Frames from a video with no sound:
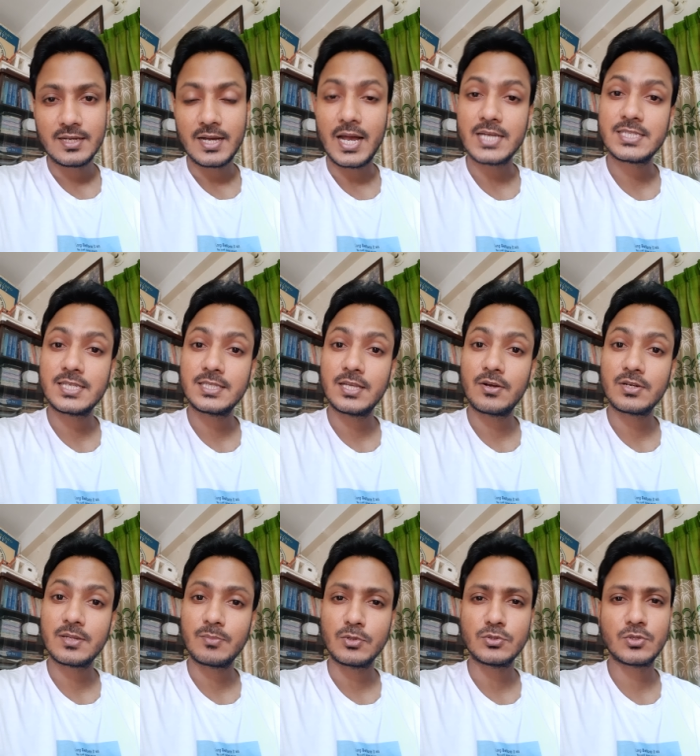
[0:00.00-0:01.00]
হাসি
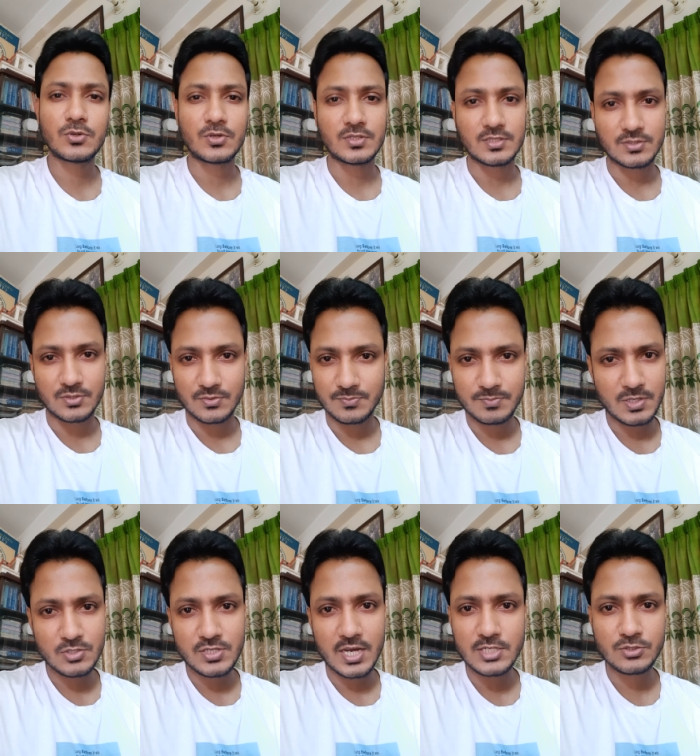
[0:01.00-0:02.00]
দেওয়াটা বন্ধ করে দিত
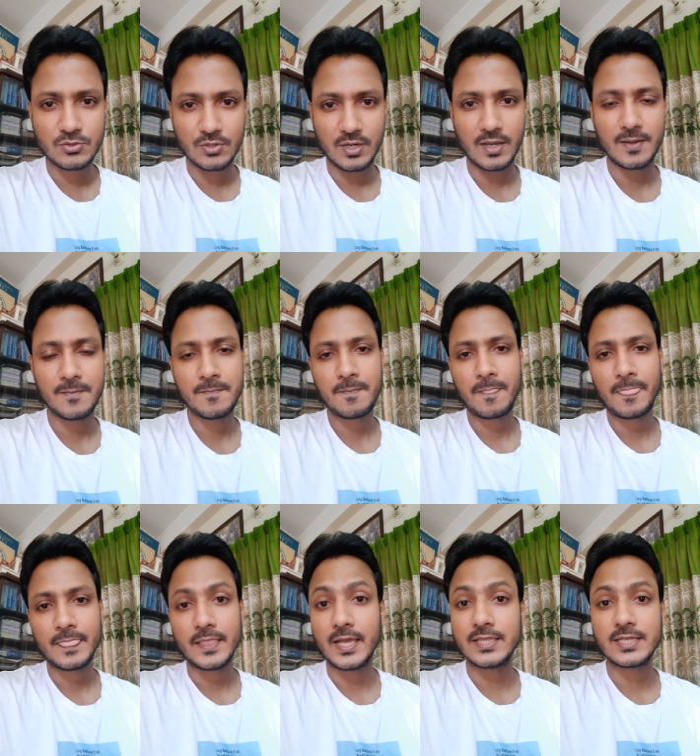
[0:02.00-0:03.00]
মানুষ হাসতো না
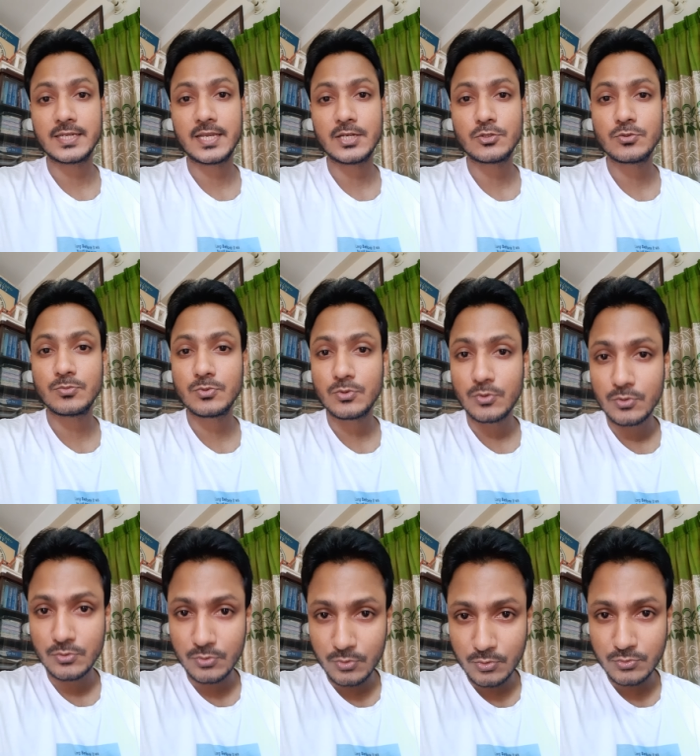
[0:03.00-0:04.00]
তাই এদেরকে একটু
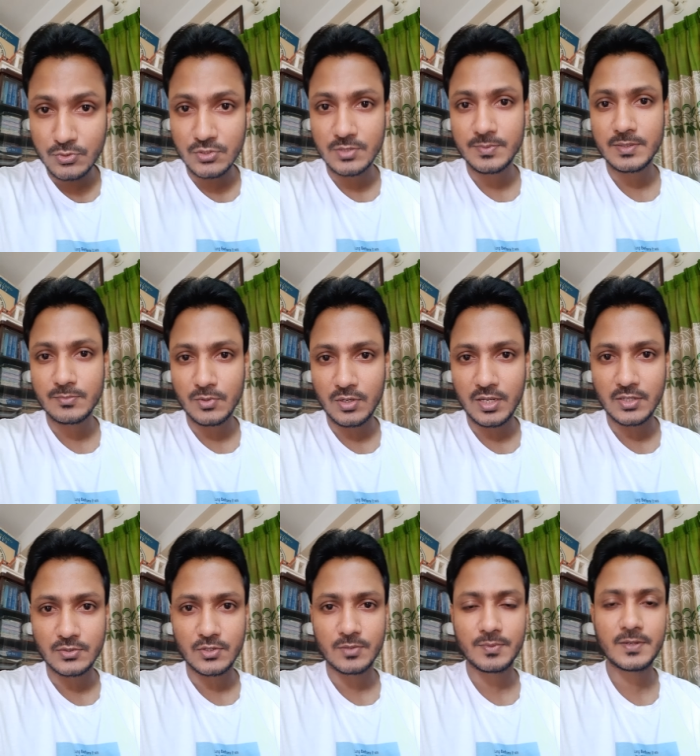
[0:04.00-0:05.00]
গুরুত্ব দেবেন মূল্যায়ন
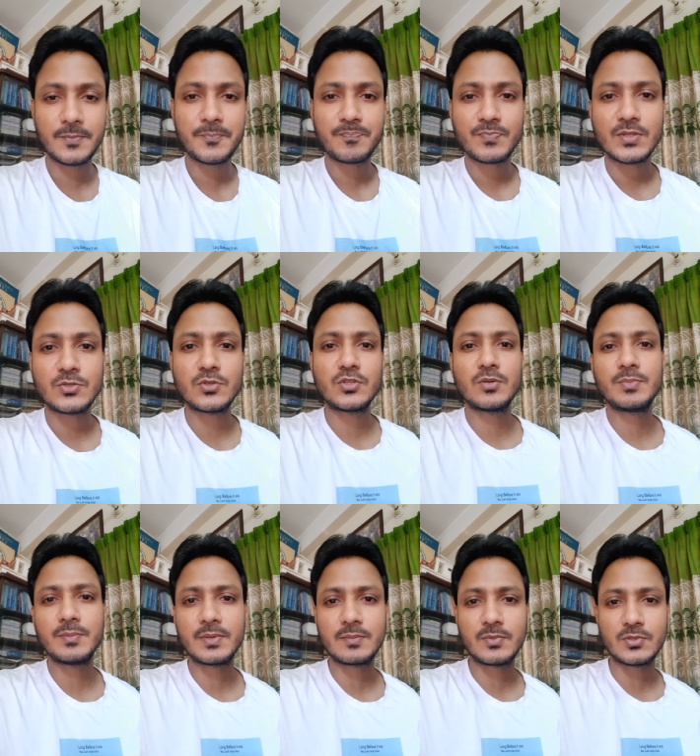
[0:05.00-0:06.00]
করবেন যদিও
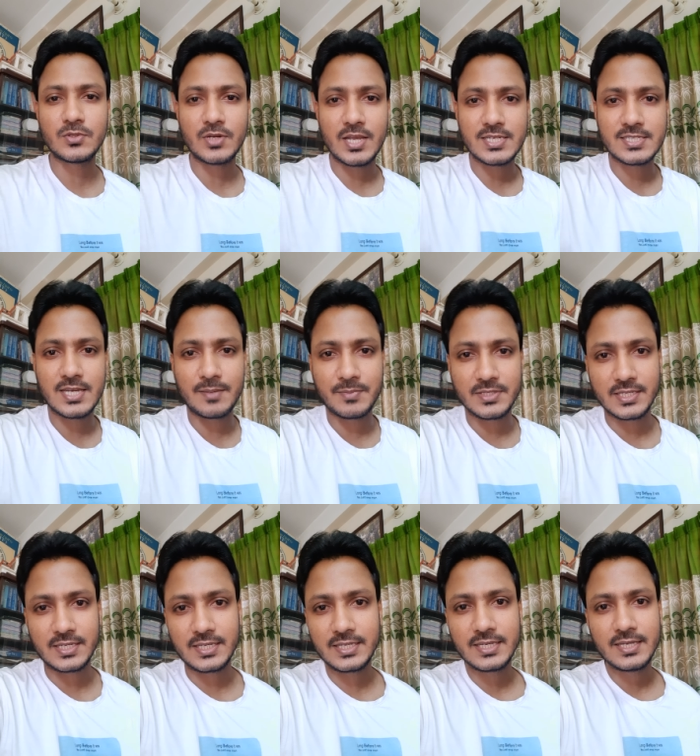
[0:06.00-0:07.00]
বিমানবন্দরে আসলে আমরা
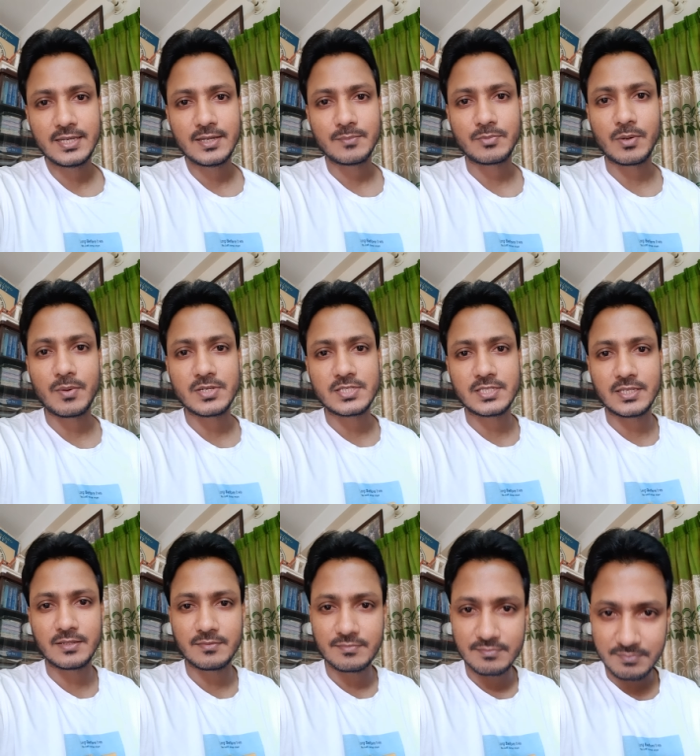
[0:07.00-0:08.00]
দেখি প্রবাসী
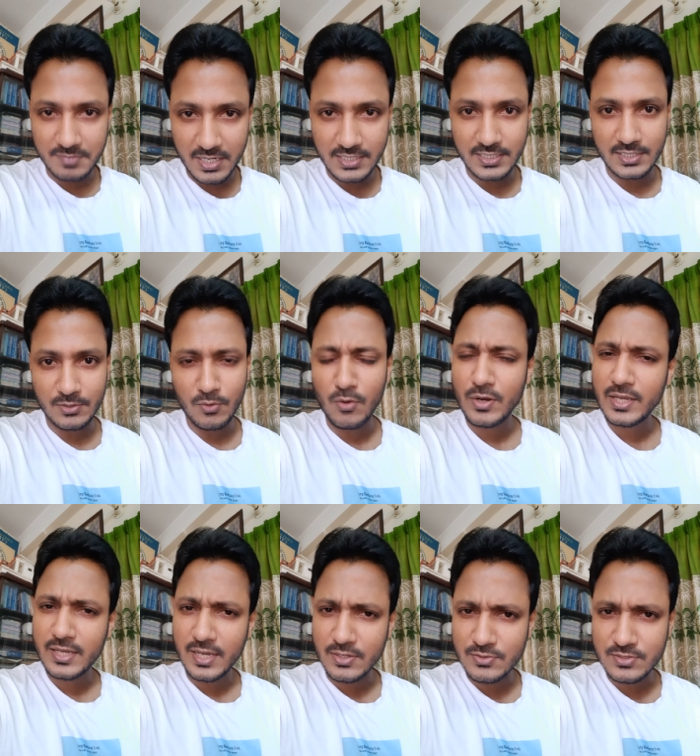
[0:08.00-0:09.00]
ভাইদের অনেক
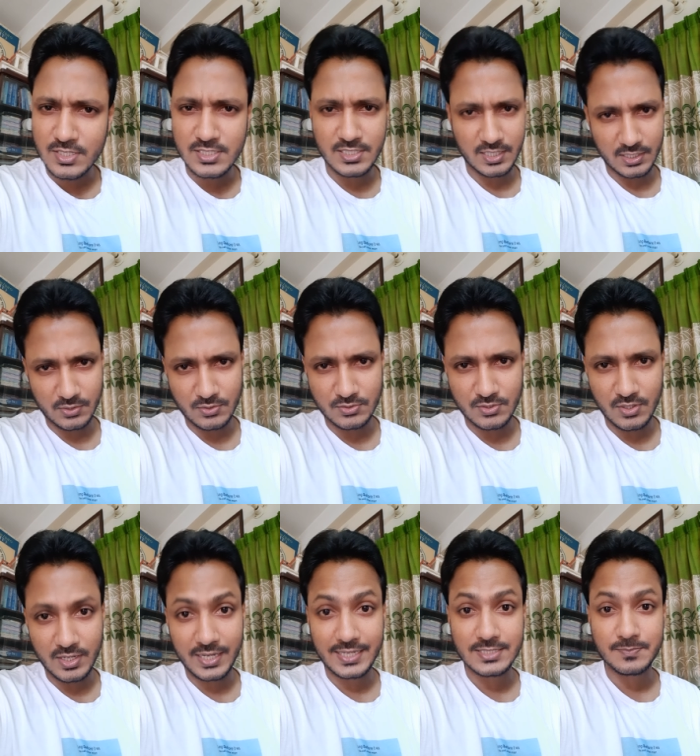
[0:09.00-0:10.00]
হেনস্থার স্বীকার করতে হয়
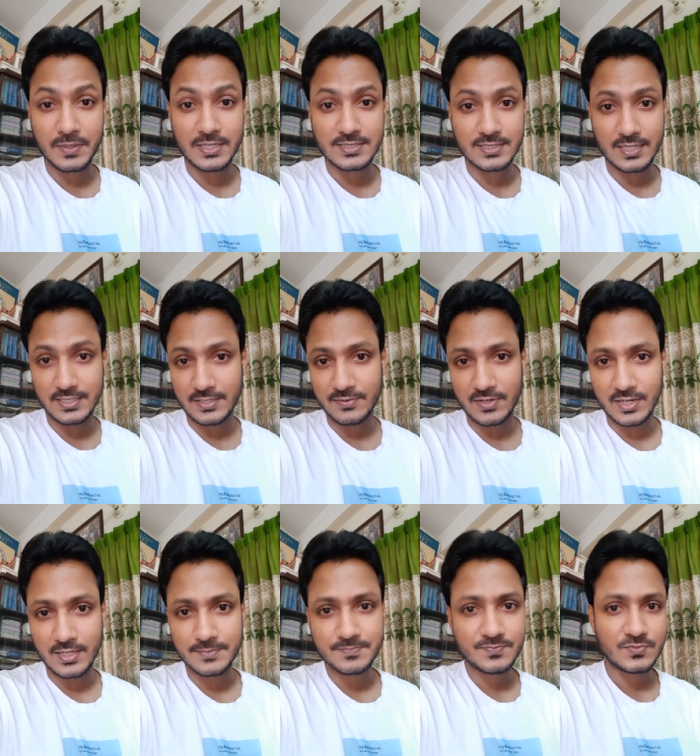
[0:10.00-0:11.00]
লাগেজ মাগেজ কাটিয়ে ফেলা
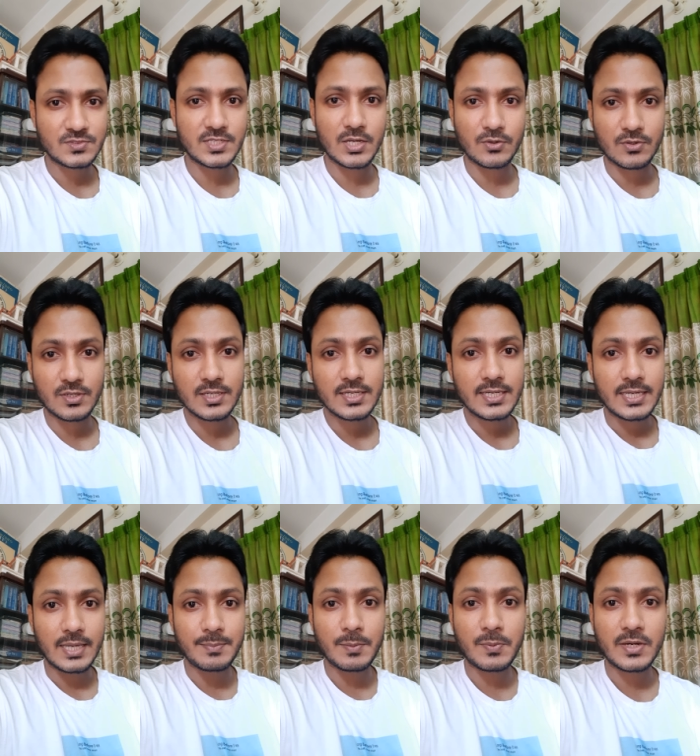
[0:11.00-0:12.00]
যাই হোক
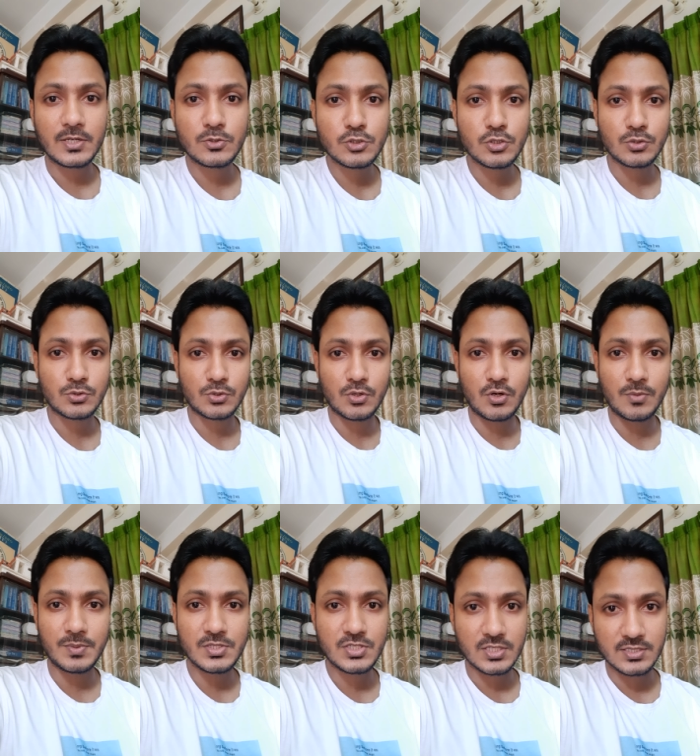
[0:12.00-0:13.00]
এ ব্যাপারে একটু সতর্ক
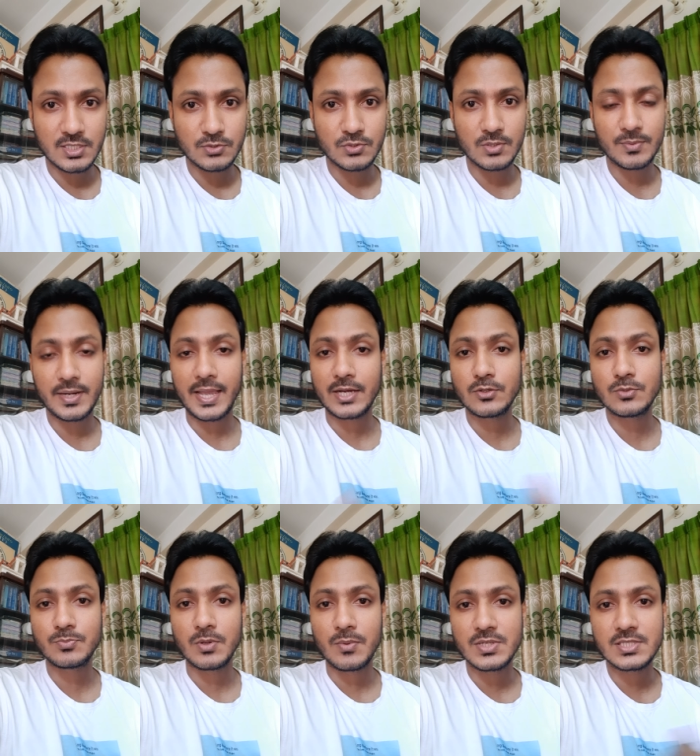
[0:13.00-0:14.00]
হবেন সিদ্ধান্ত নেবেন এখনও
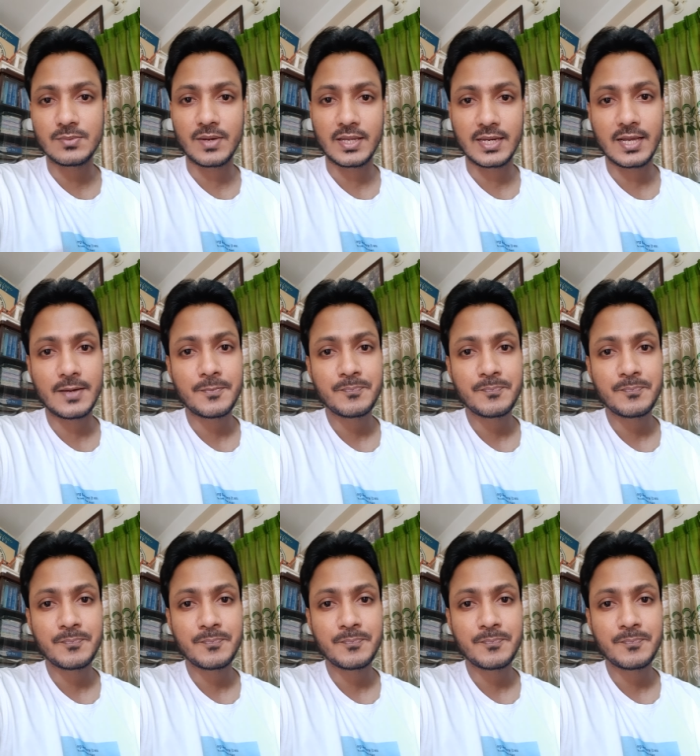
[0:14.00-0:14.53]
প্রবাসী ভাইরা